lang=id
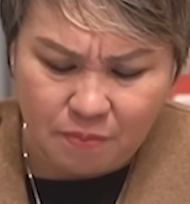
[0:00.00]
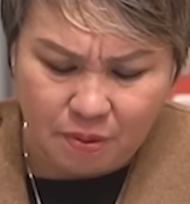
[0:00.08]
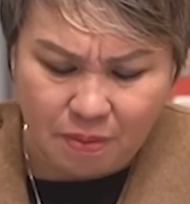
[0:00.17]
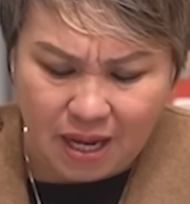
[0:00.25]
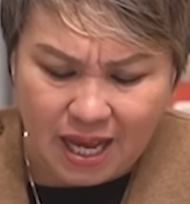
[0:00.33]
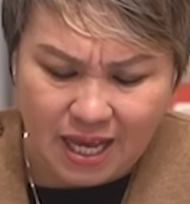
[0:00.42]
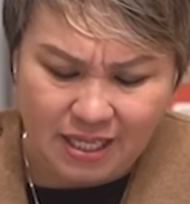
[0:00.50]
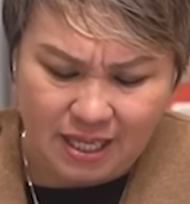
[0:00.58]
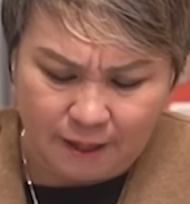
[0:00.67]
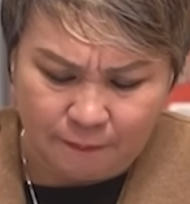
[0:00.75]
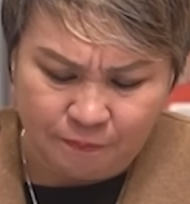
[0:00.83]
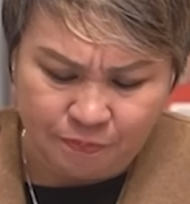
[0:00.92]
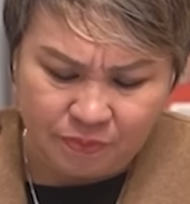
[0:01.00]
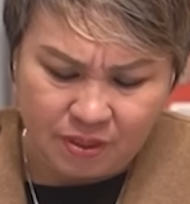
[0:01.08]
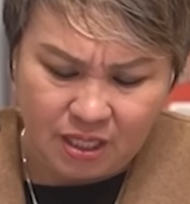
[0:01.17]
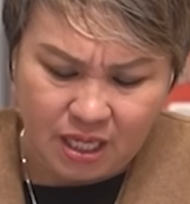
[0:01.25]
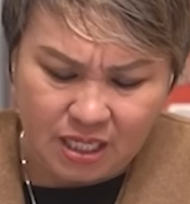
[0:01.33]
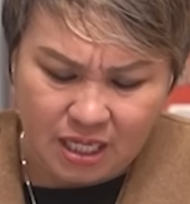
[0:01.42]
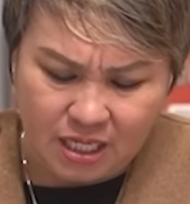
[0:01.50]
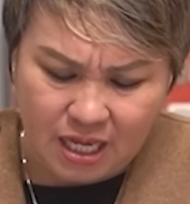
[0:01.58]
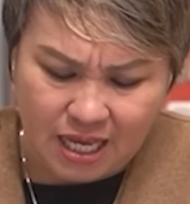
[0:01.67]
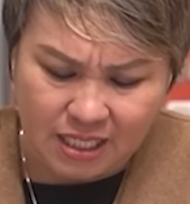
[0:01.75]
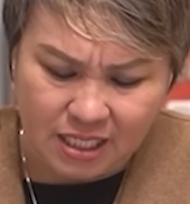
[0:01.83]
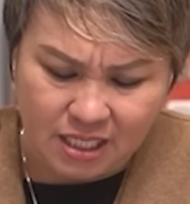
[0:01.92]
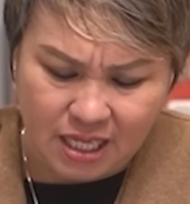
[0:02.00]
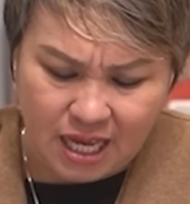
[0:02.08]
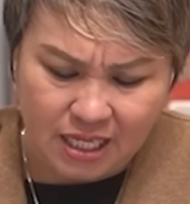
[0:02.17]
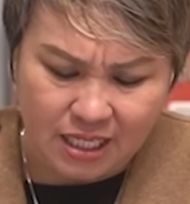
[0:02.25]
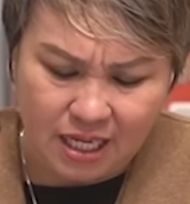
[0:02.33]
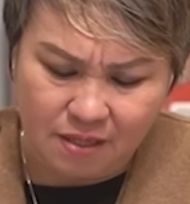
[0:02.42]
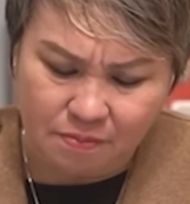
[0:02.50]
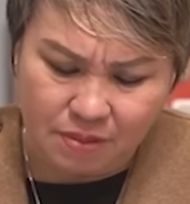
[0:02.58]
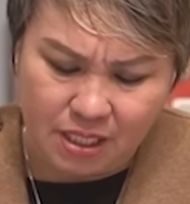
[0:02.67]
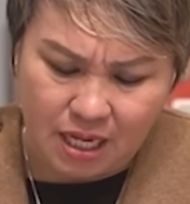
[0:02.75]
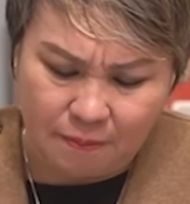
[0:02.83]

berbahaya bahaya ya dan akhirnya akan